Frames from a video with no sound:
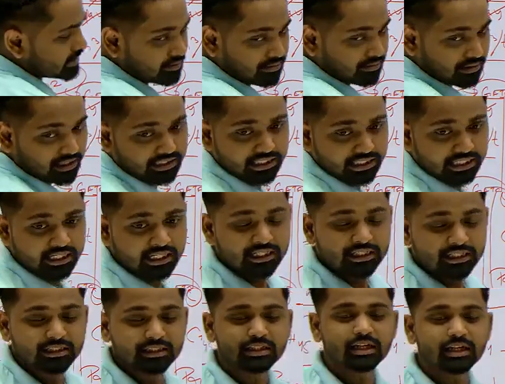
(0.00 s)
के बाद
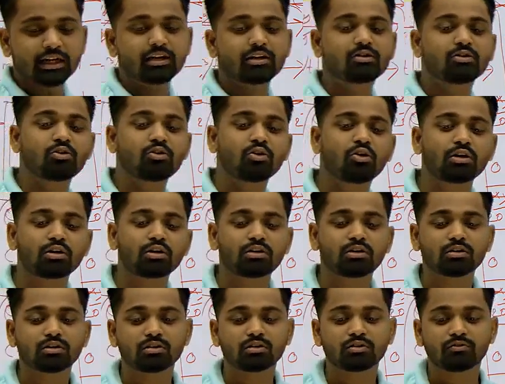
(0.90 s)
दे आर नॉट
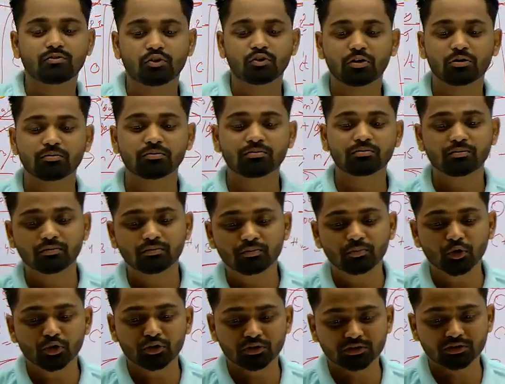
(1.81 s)
फ्रॉम
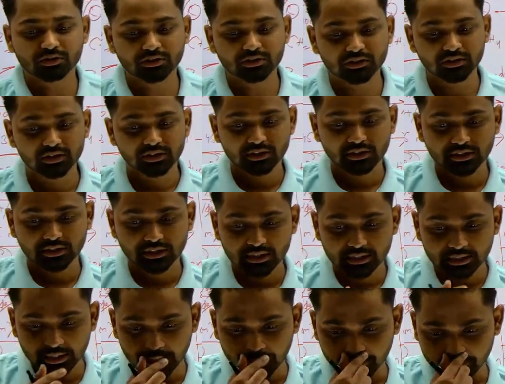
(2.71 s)
बुक्स
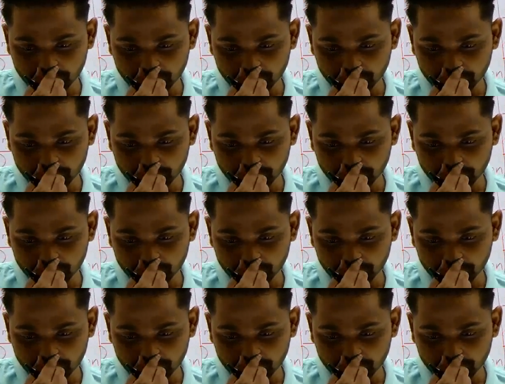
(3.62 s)
ठीक है